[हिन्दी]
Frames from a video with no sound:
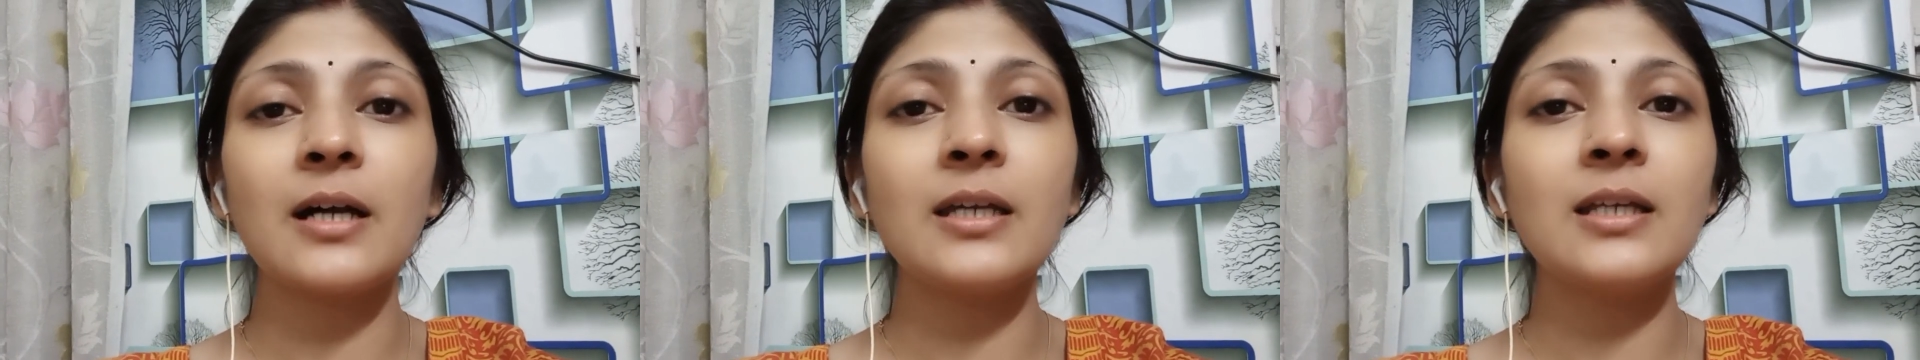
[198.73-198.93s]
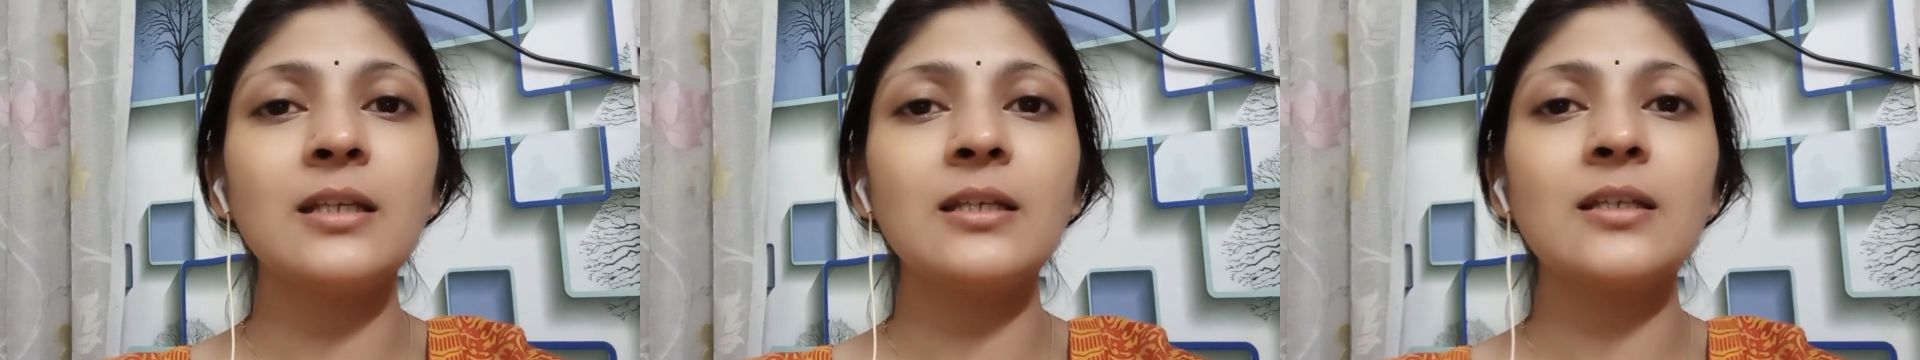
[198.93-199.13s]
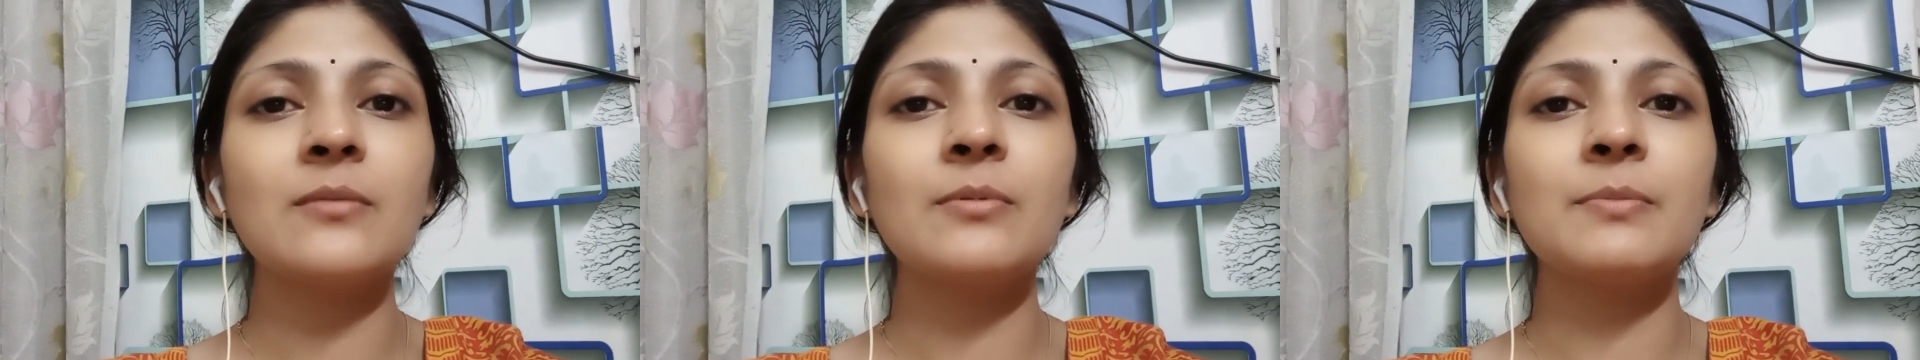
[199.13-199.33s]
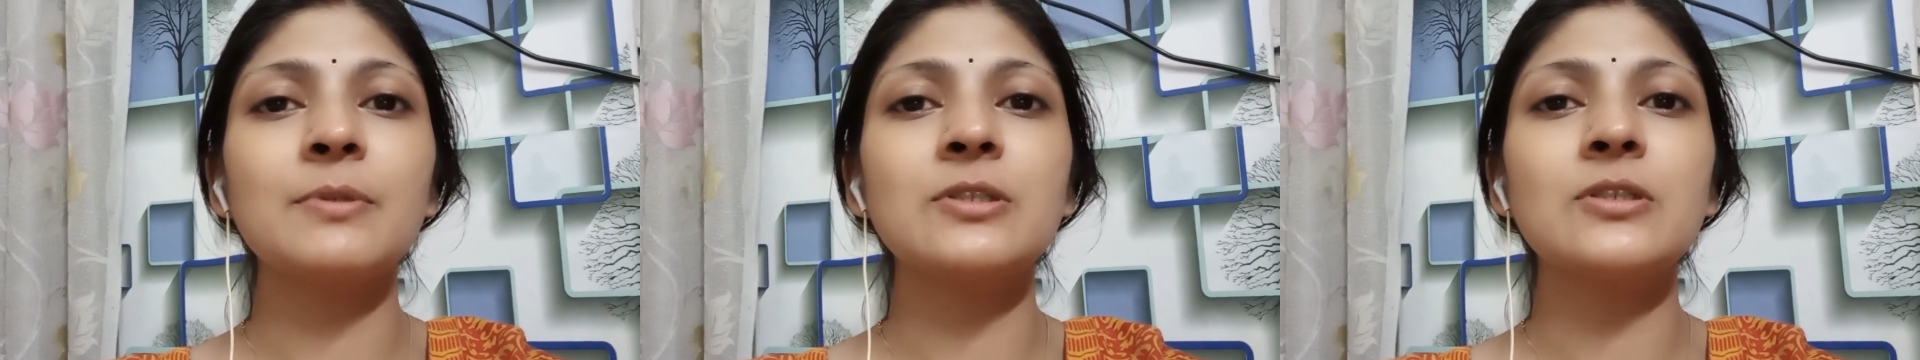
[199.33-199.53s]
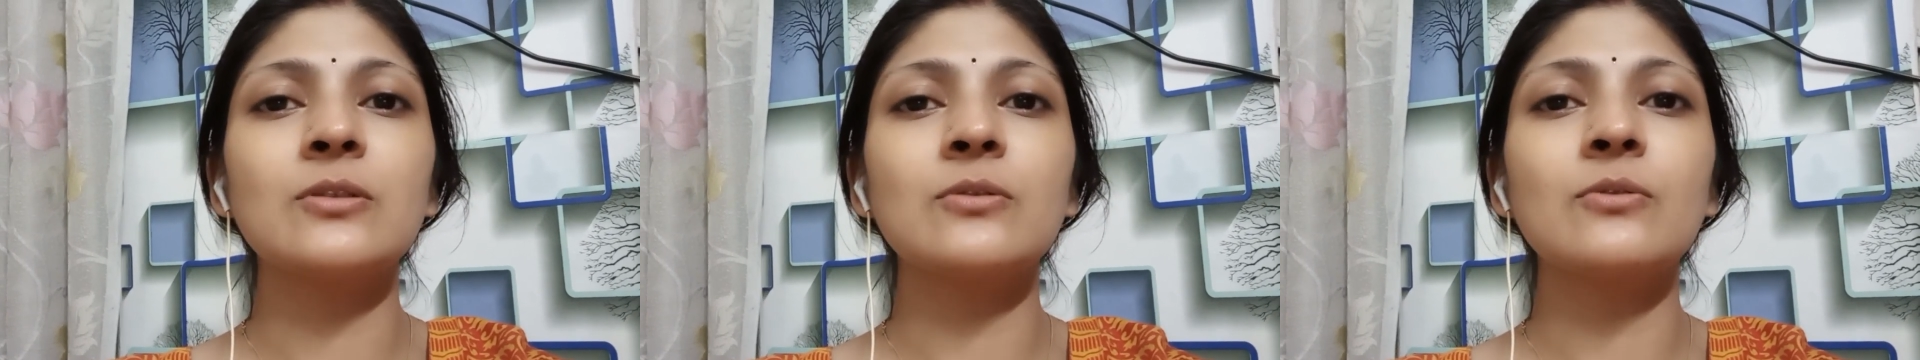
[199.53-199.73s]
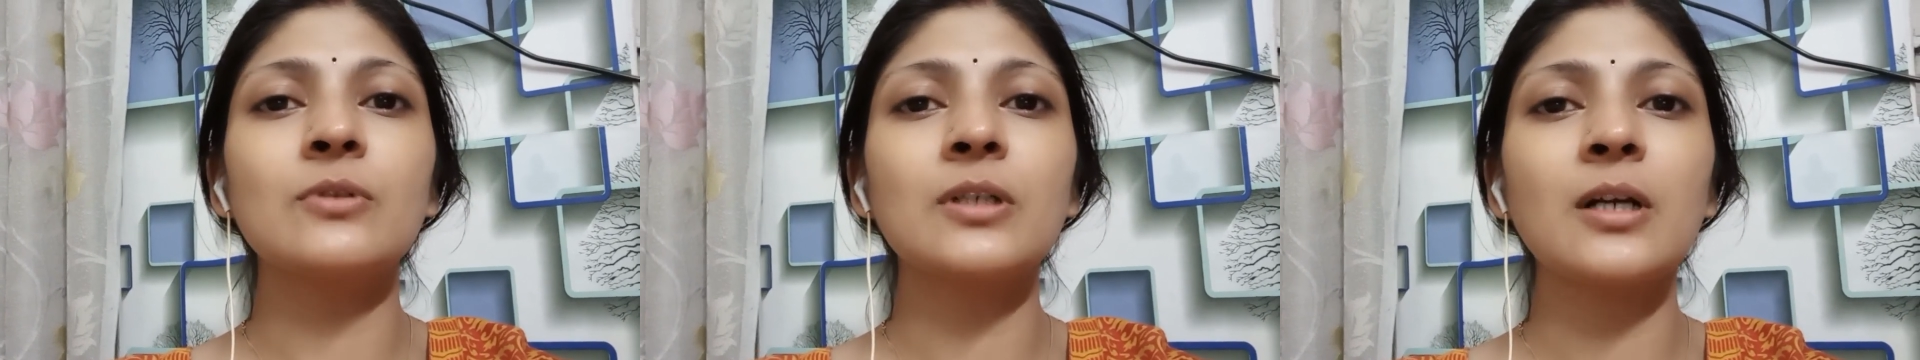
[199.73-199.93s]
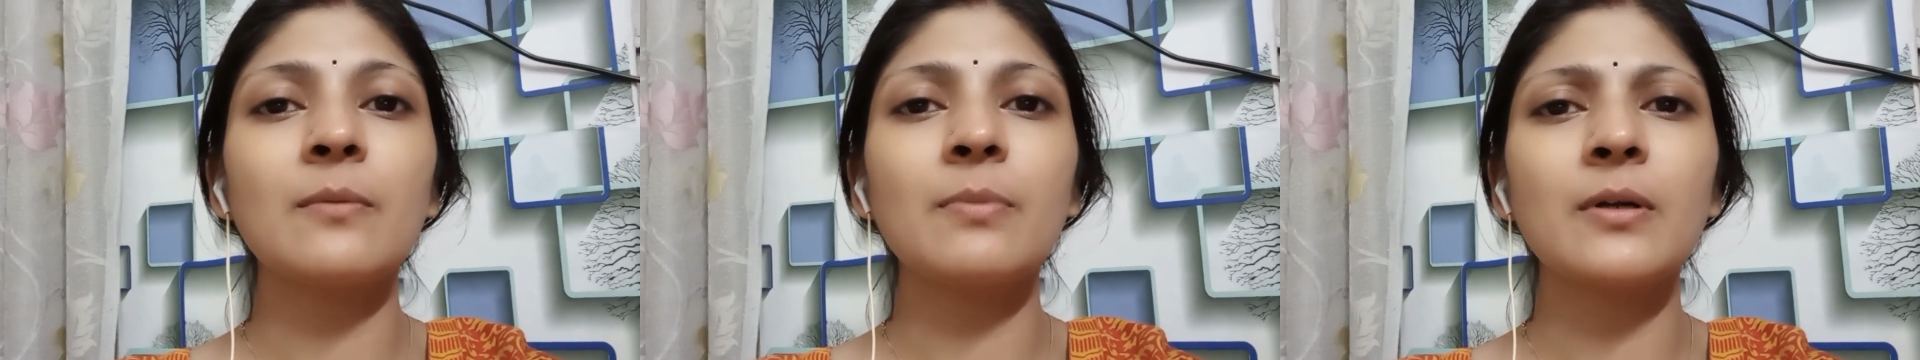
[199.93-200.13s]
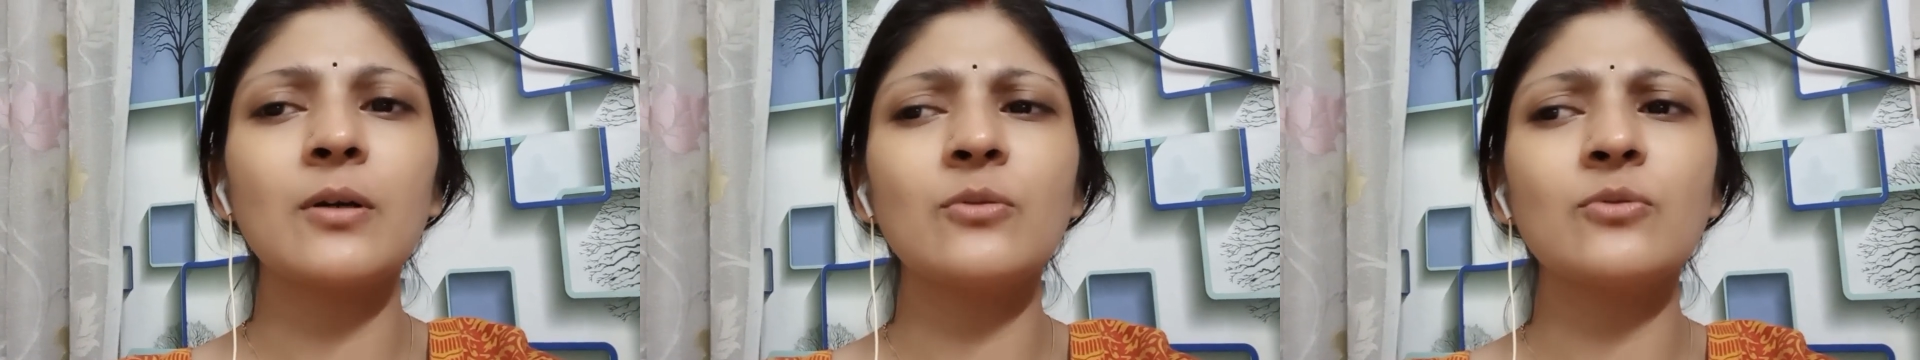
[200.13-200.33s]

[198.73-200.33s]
ही नहीं कि मैं बच्चे को क्या पढ़ाऊँ